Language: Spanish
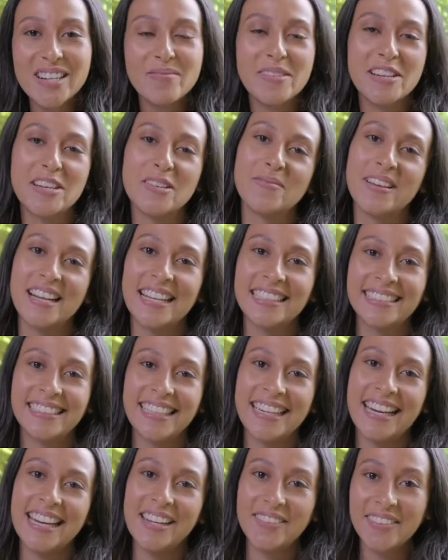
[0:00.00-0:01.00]
mi nombre es
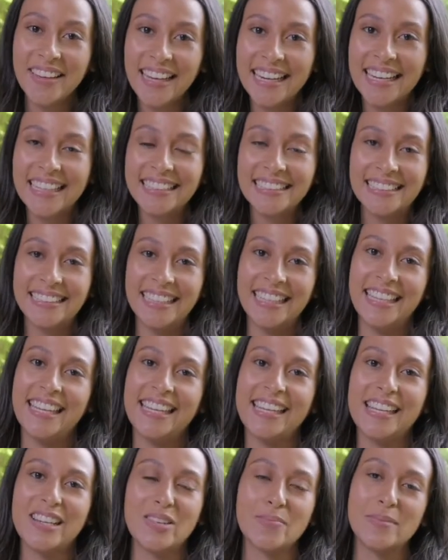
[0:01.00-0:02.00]
Yera Liberas
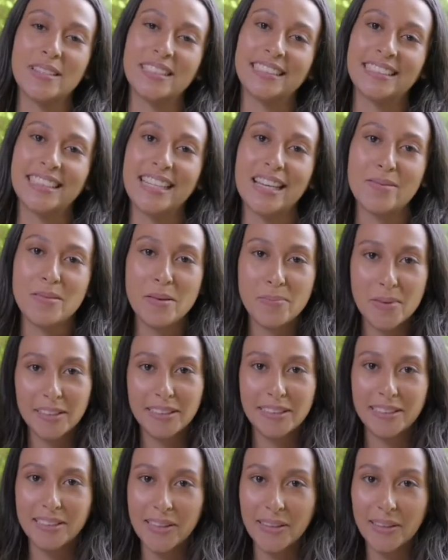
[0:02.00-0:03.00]
y comencé mi
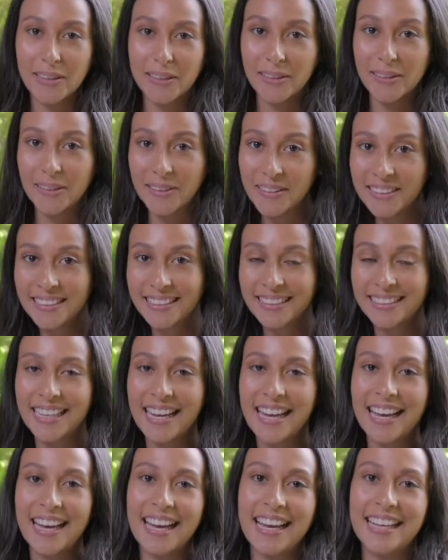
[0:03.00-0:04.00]
proceso de
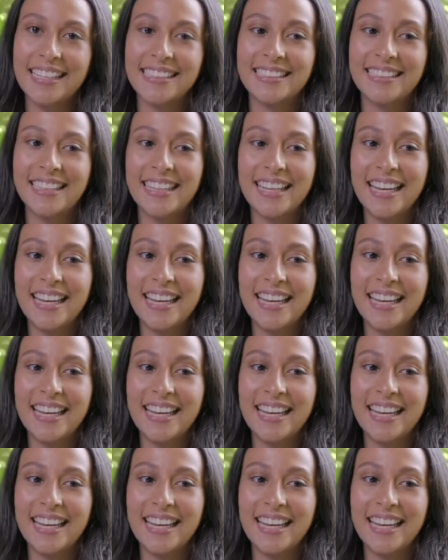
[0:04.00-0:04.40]
ortodoncia hace